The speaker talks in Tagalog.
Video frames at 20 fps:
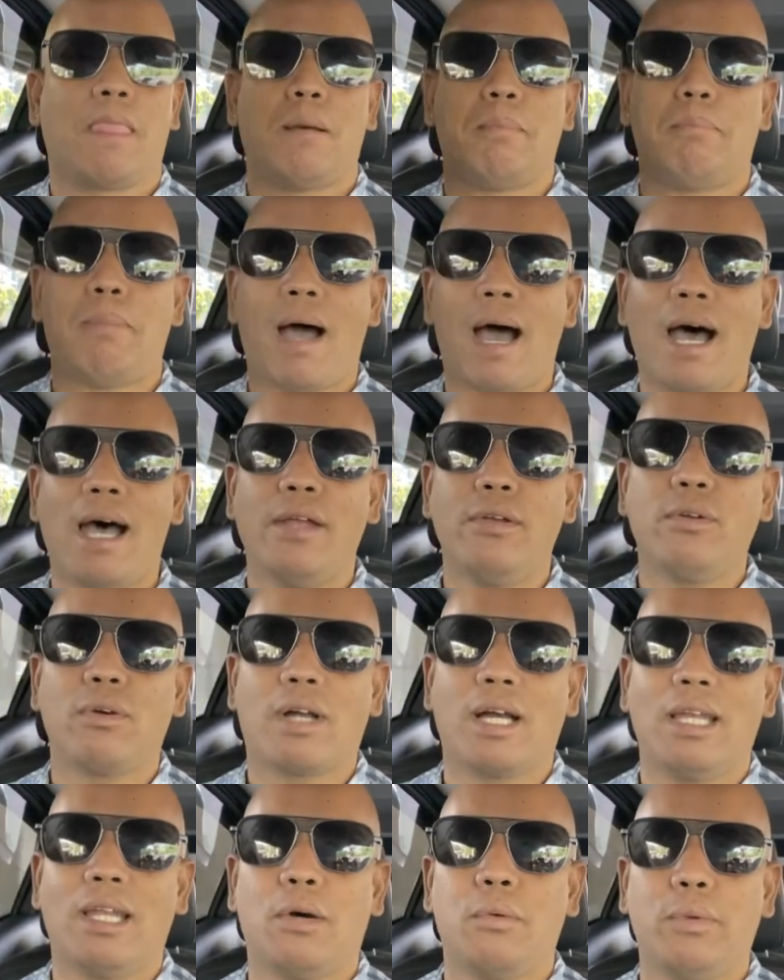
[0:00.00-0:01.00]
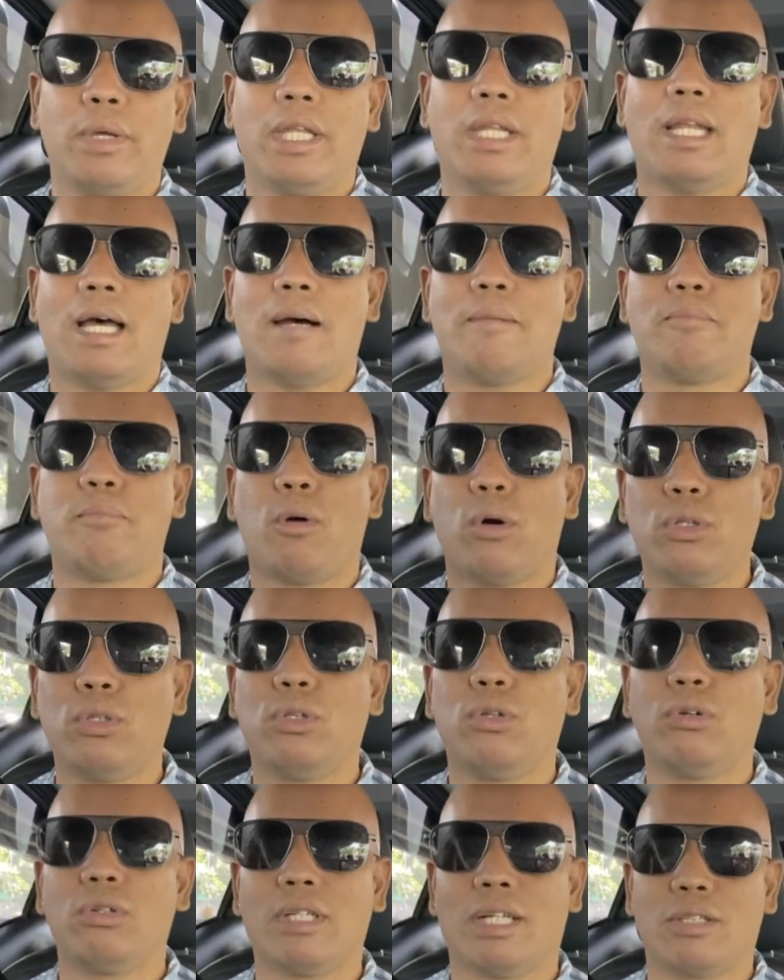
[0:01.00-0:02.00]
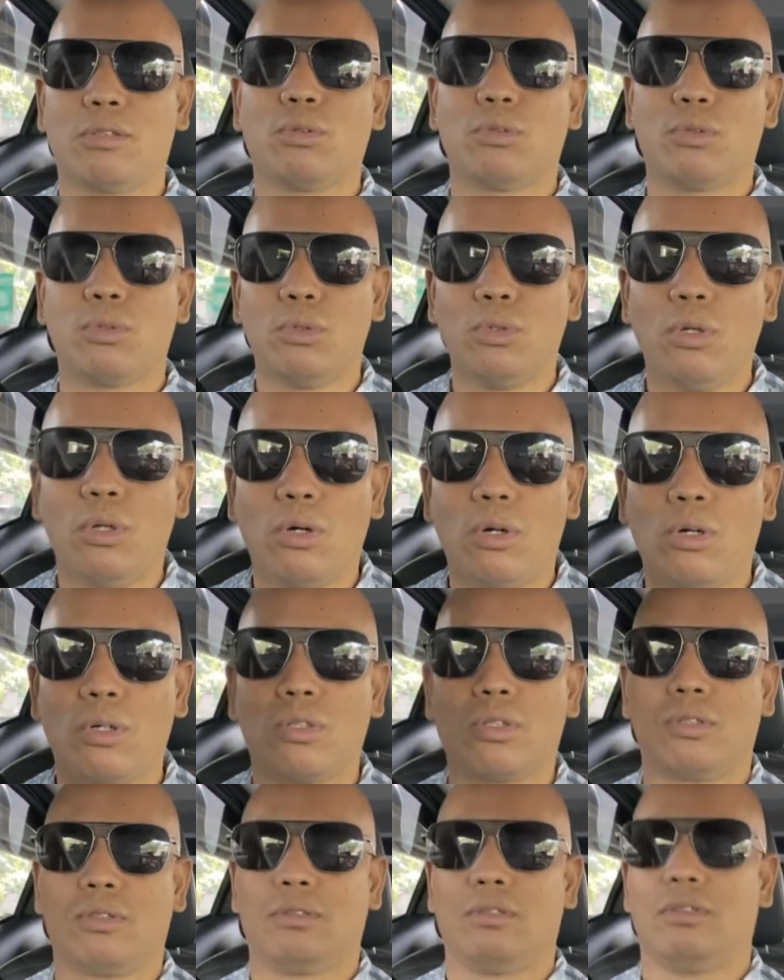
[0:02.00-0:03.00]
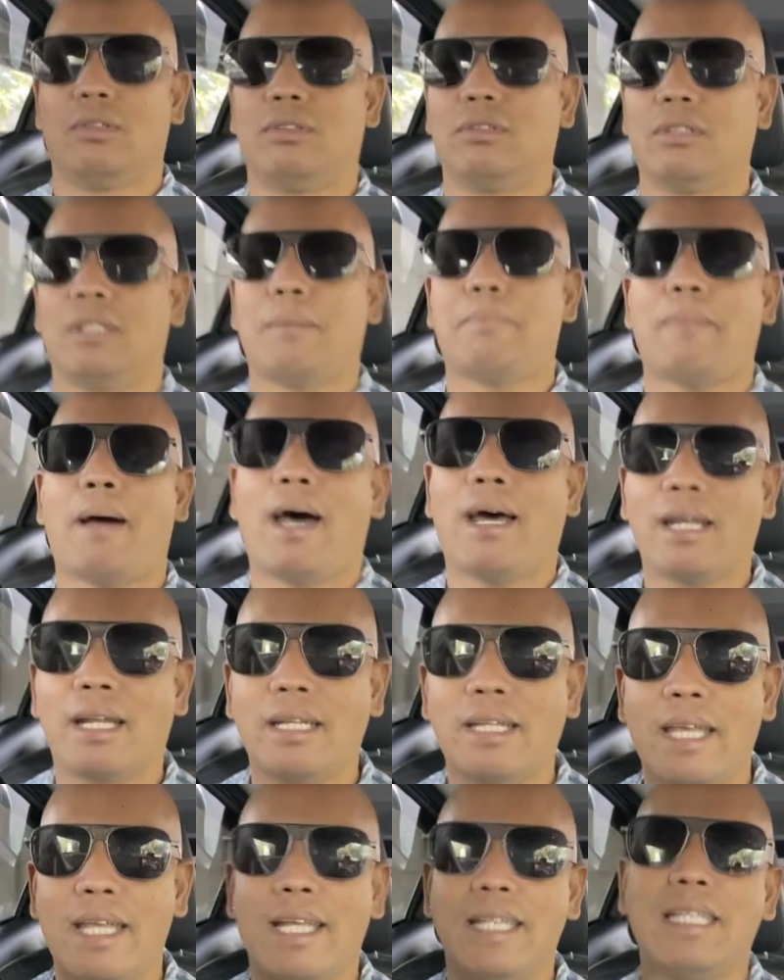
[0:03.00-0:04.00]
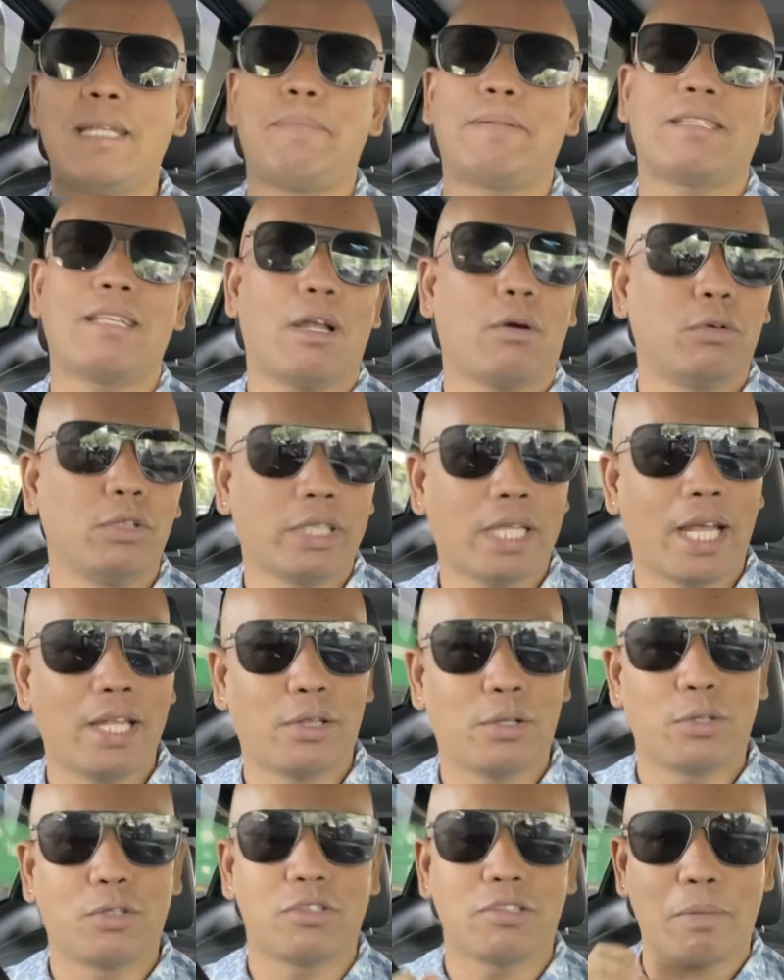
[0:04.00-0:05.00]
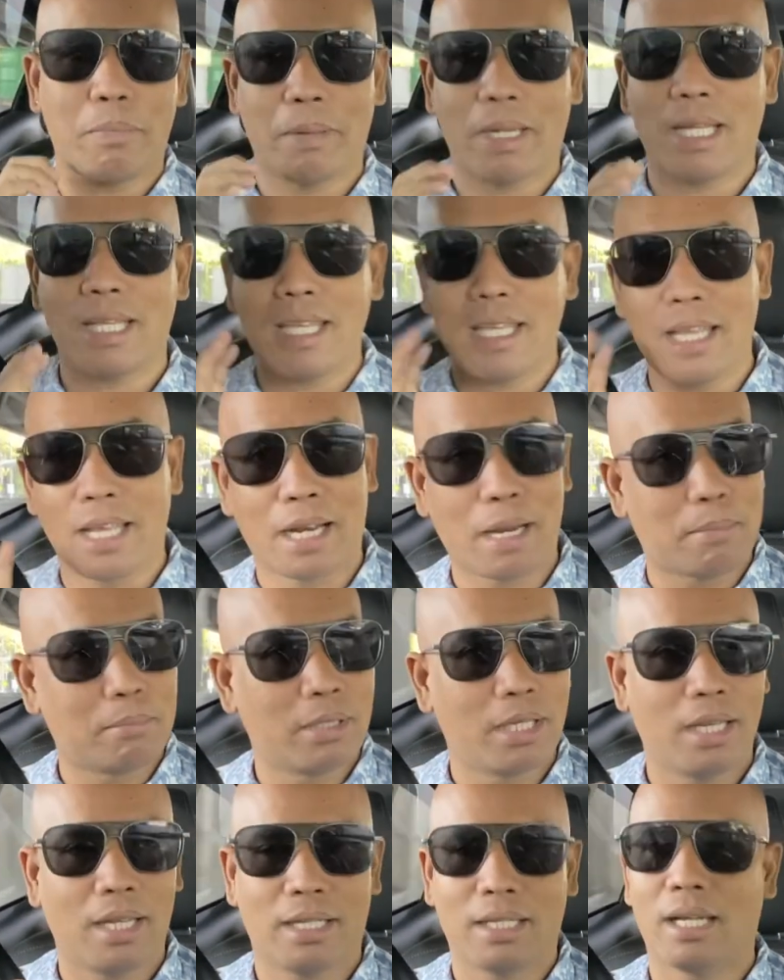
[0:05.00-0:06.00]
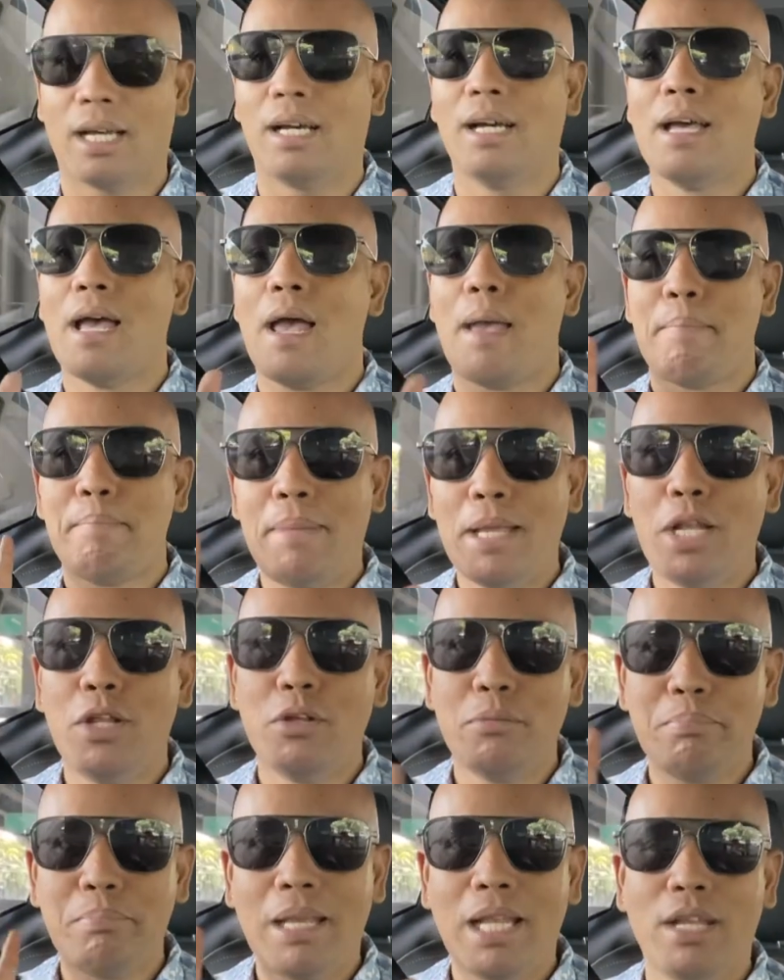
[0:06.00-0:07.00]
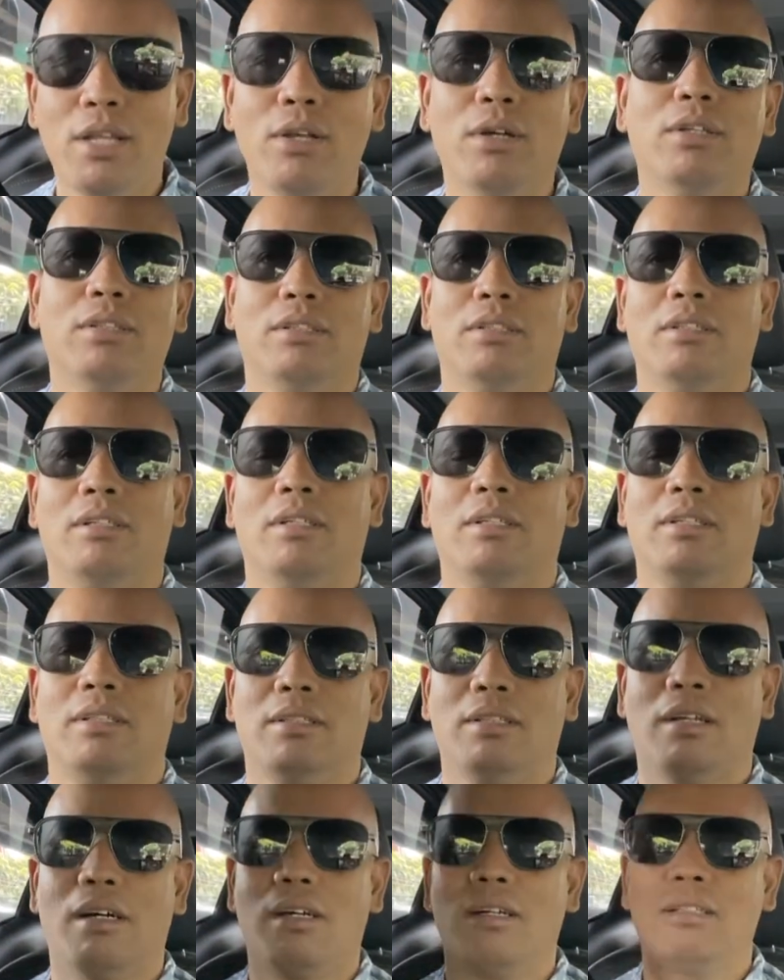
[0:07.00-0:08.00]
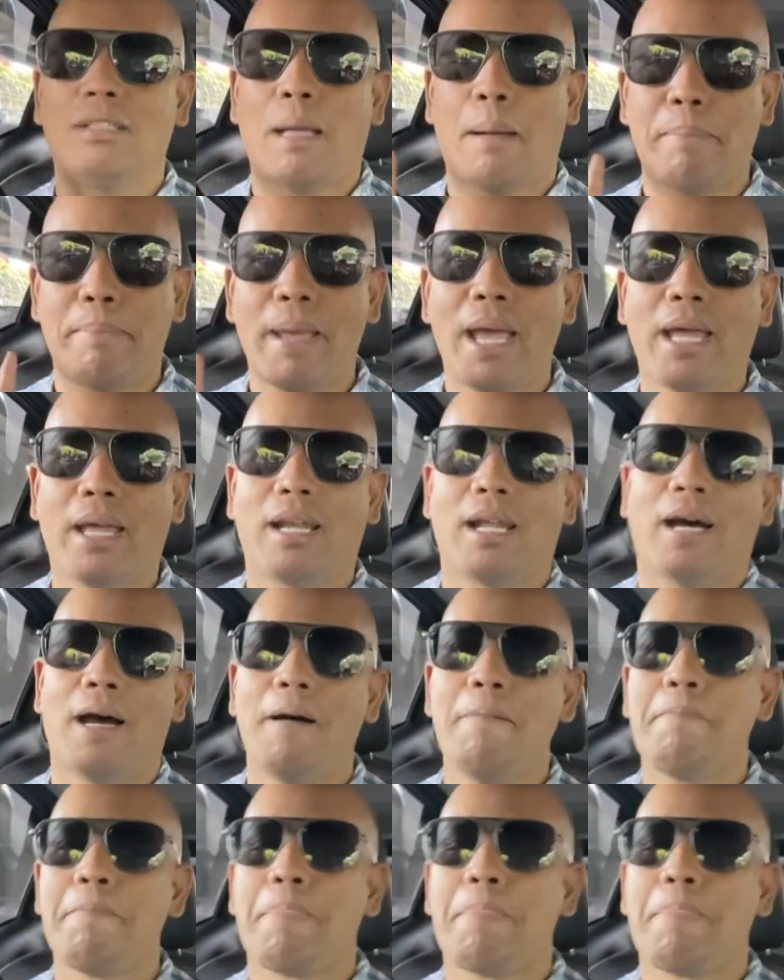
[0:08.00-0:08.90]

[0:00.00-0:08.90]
paano galawin ang pondong natutulog. No? Na para na yan, hindi pa sila kontento doon sa pinaghihiram nila na bilyon-bilyon no? na pera